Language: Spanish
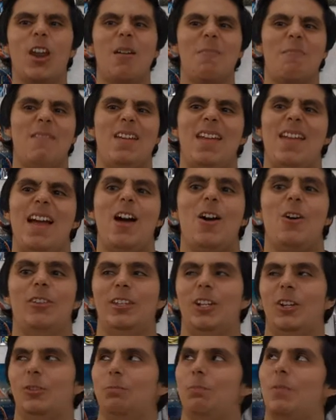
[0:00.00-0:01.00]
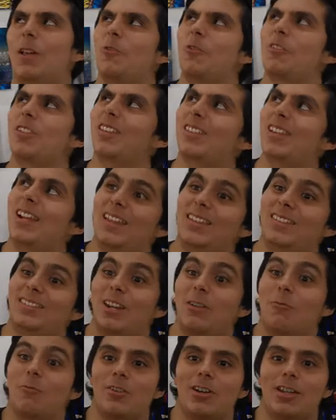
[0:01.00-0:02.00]
a de los peluches en las
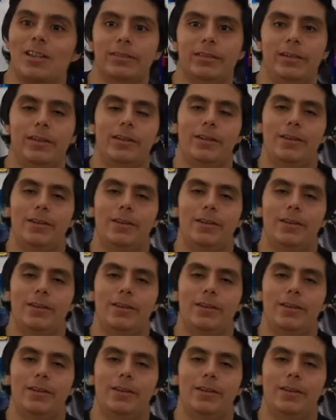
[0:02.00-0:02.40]
tribunas.